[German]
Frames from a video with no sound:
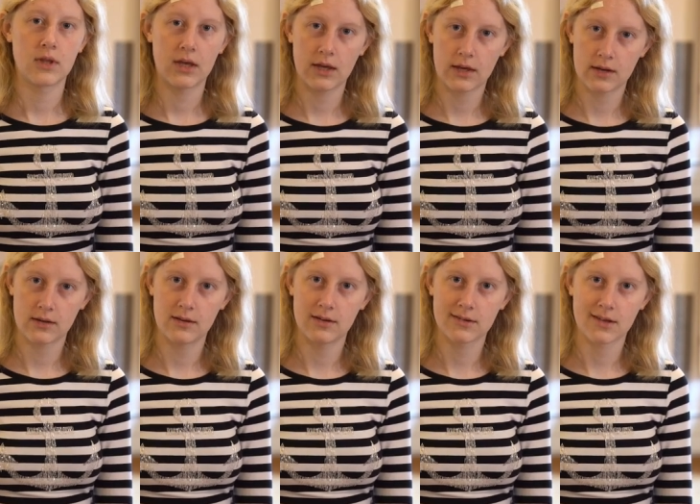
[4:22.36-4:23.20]
Ich hätte
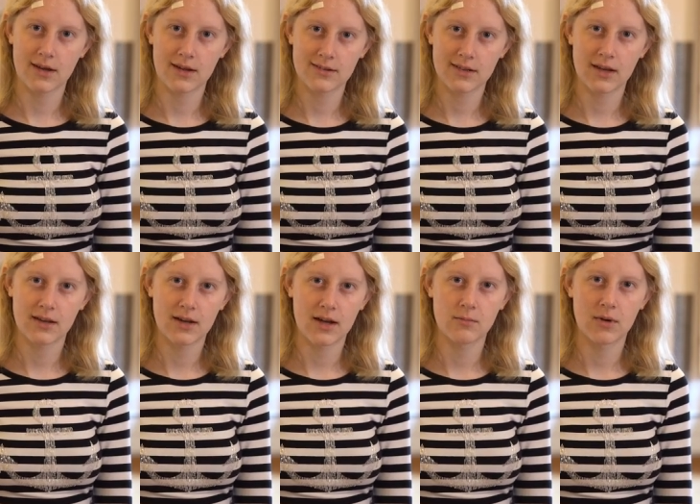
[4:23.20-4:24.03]
das Gras
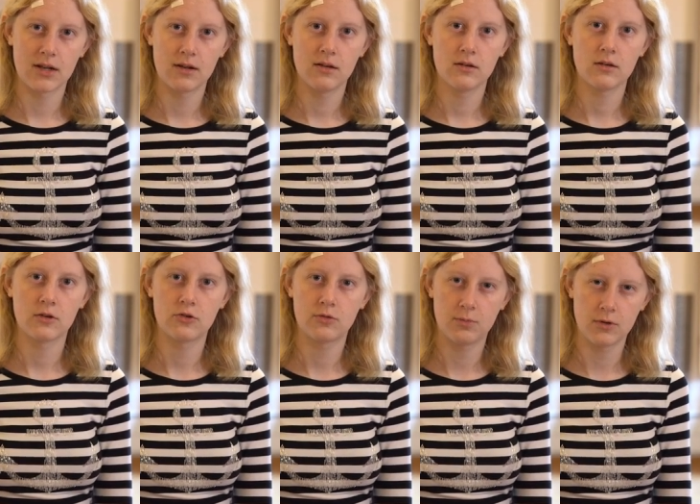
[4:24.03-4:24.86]
gerne einmal
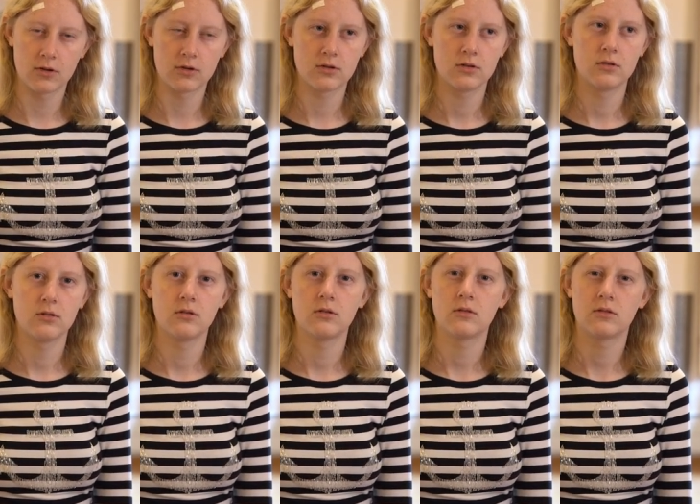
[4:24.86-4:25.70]
gespürt
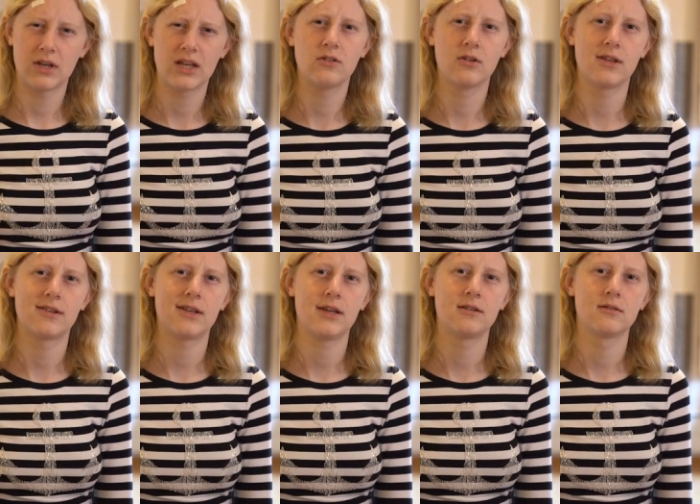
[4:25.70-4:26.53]
und nicht nur
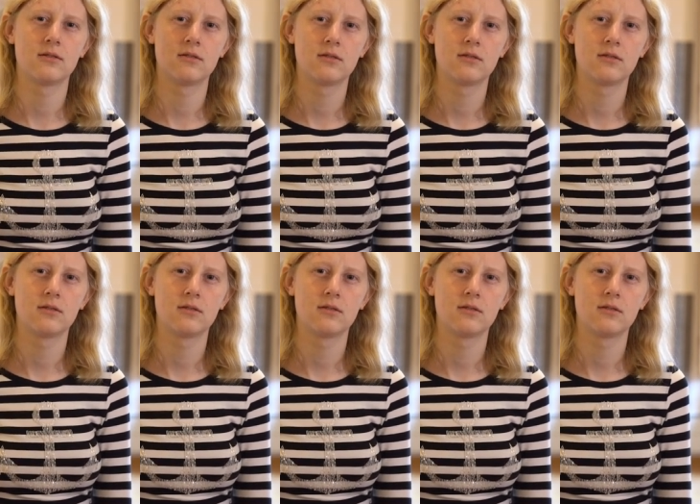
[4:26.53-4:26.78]
gesehen.